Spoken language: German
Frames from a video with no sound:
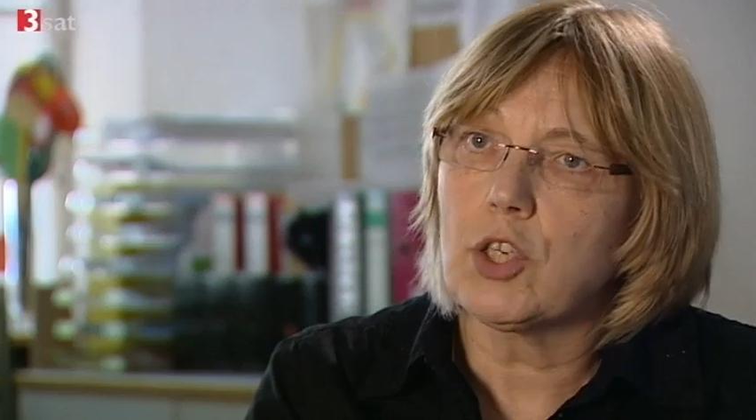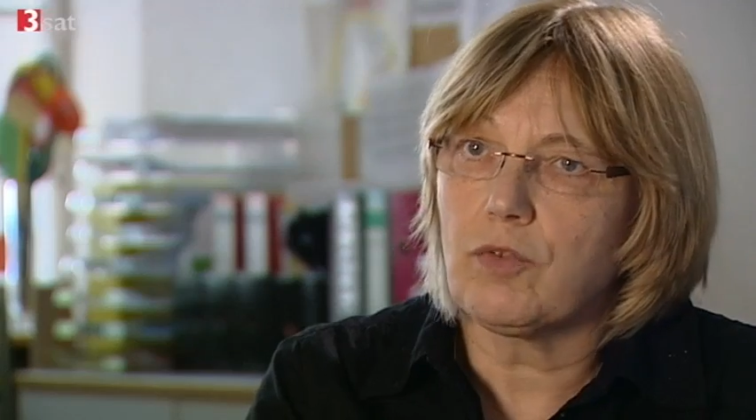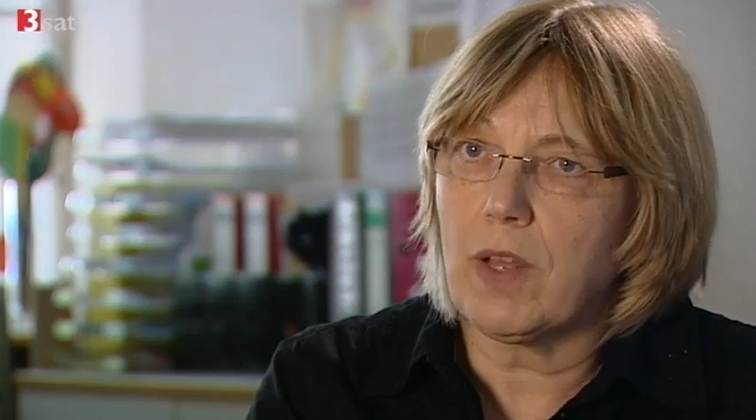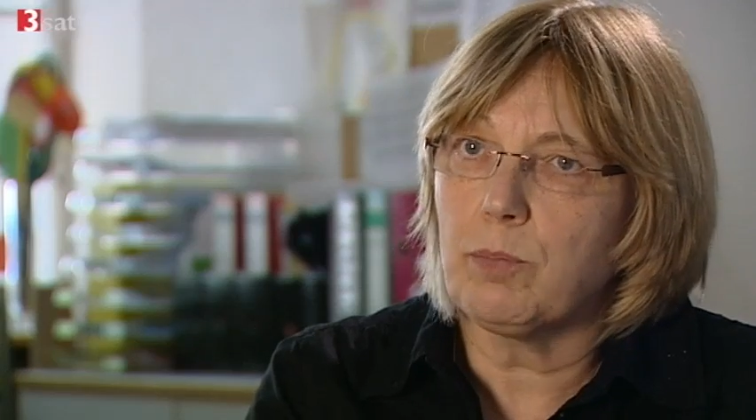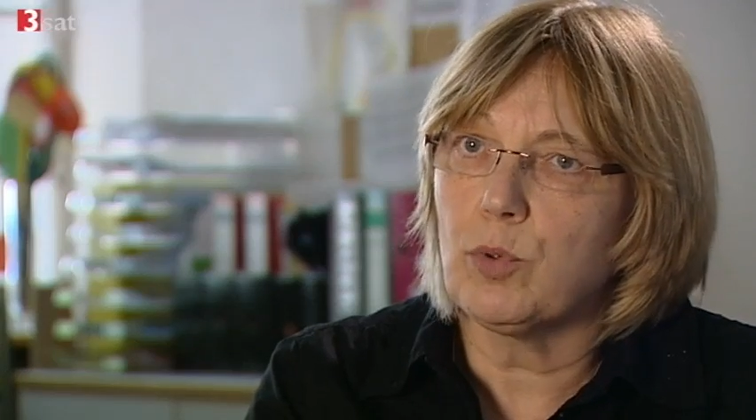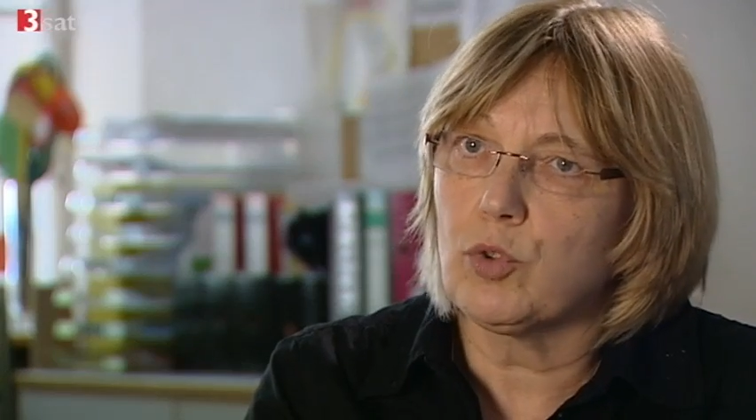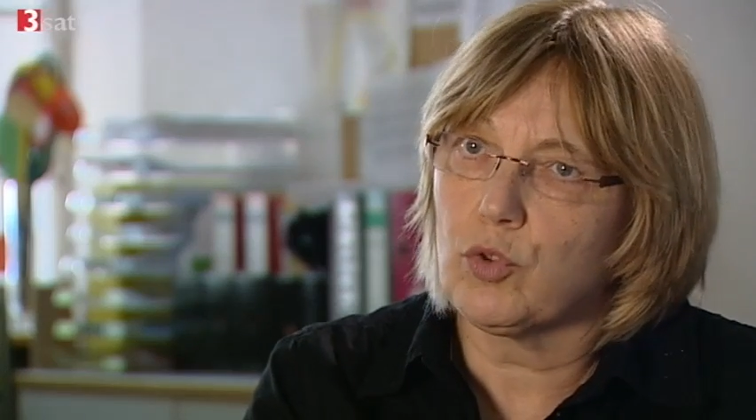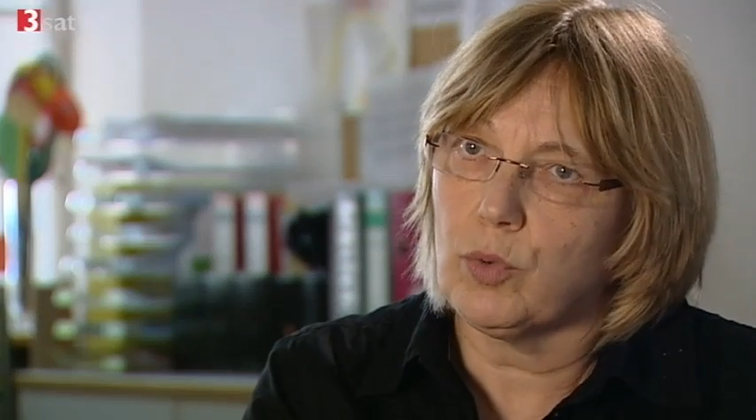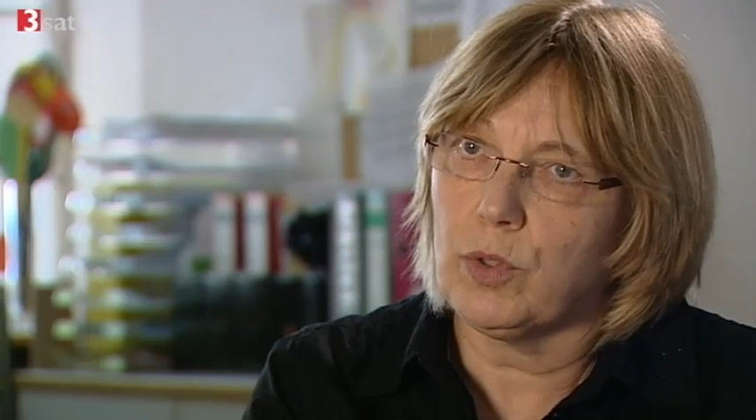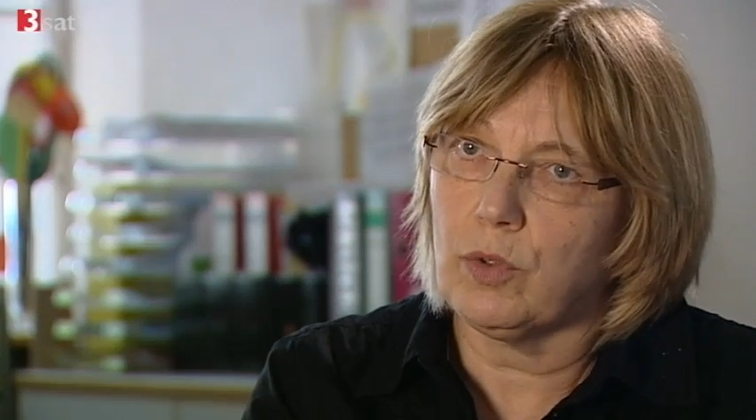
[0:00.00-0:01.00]
hier
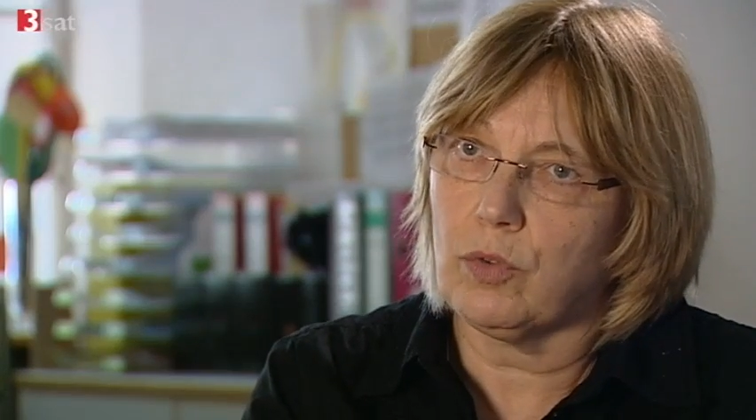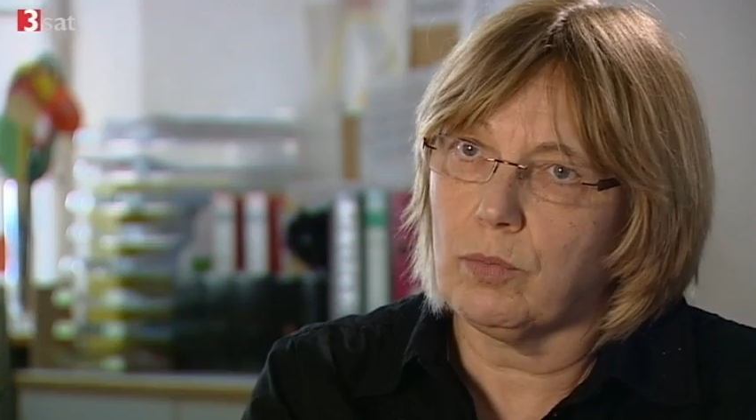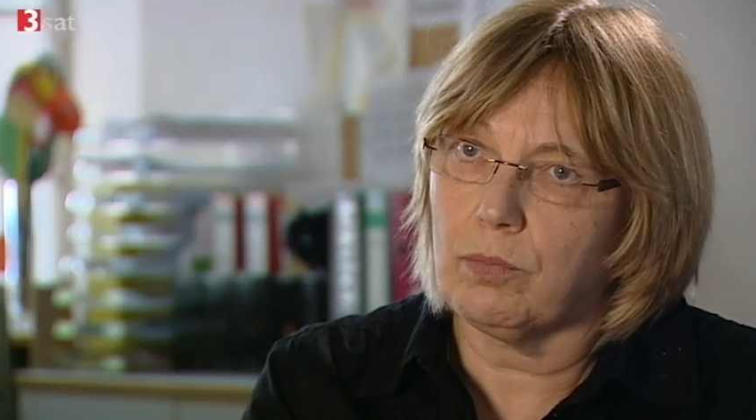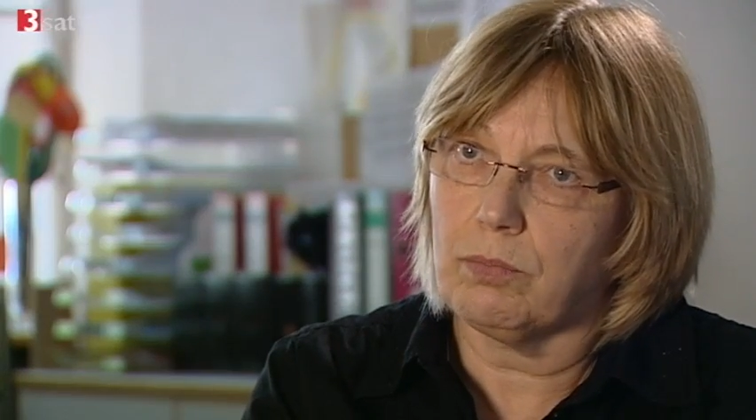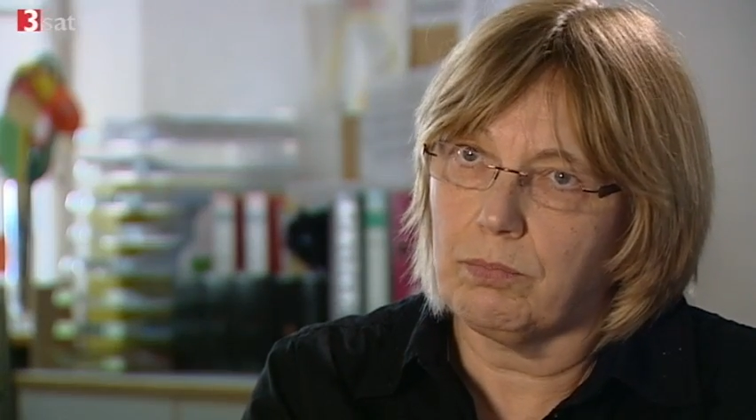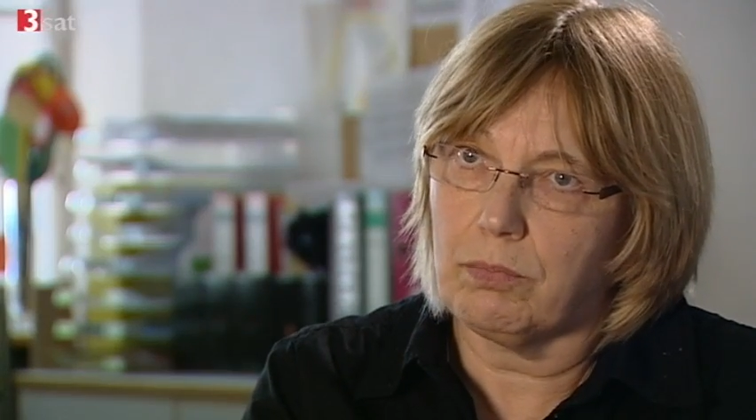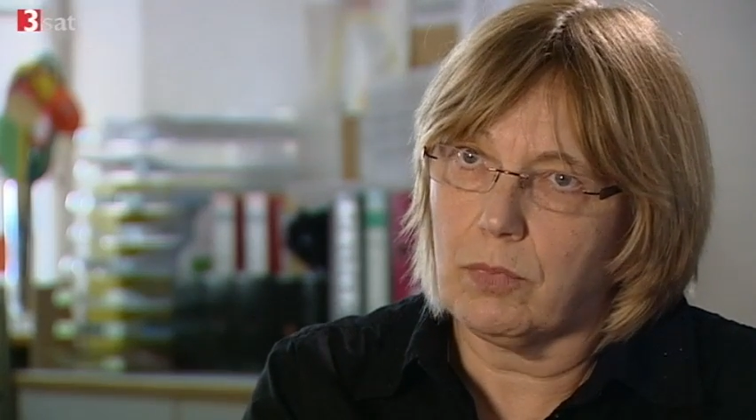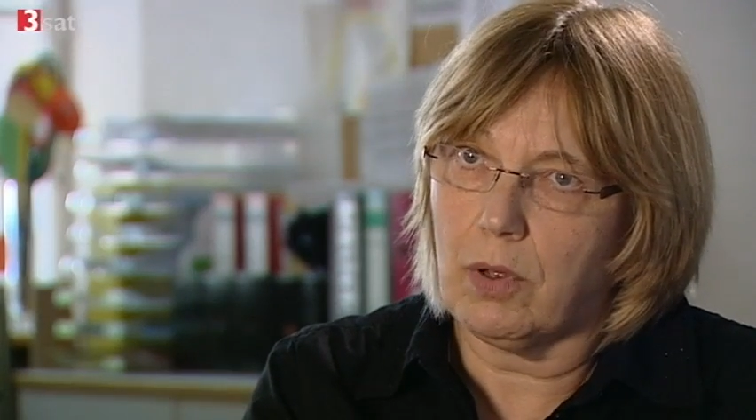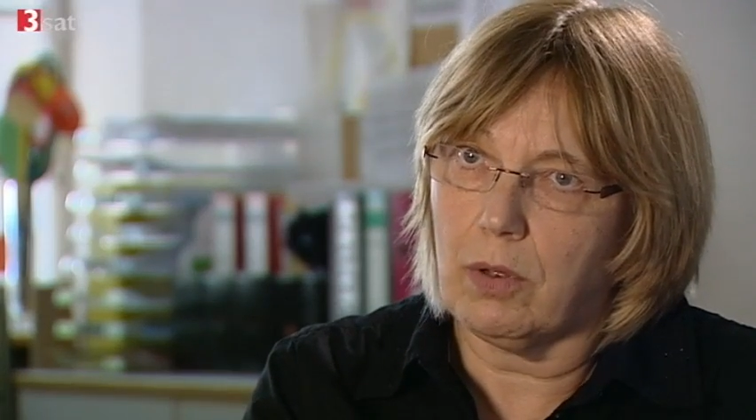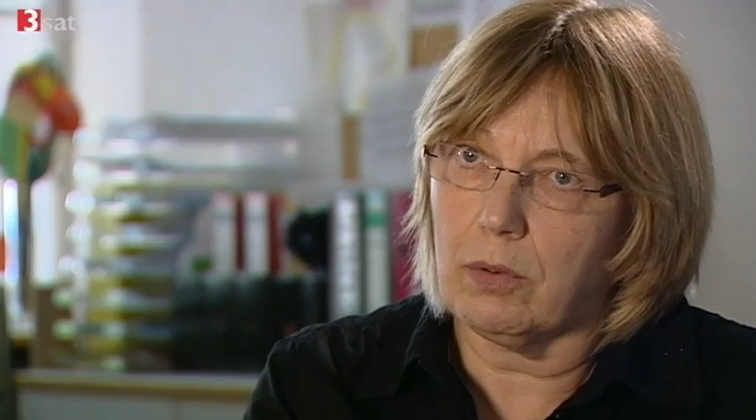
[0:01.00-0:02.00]
Schwerpunktschulen zu
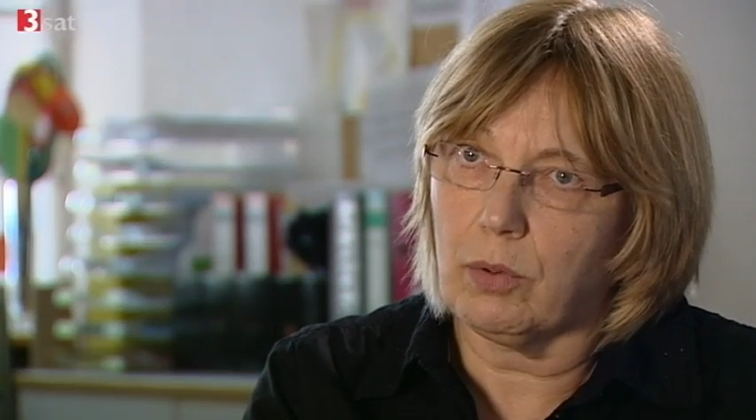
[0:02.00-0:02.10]
äh,